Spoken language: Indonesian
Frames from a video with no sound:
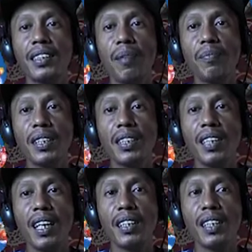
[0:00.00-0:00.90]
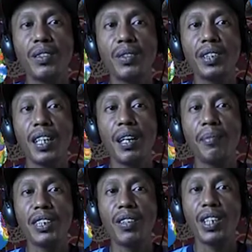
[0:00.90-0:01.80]
Tapi saat itu saya
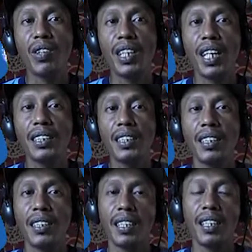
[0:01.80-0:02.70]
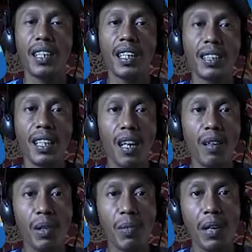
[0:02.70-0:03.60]
masih oke-oke aja karena nggak
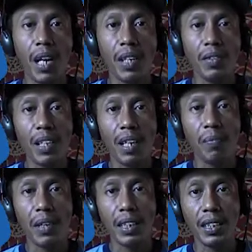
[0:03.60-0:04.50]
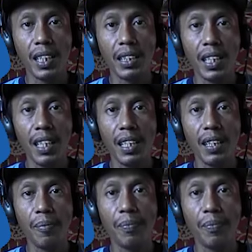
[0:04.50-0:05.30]
terlalu berpengaruh dengan penghasilan saya.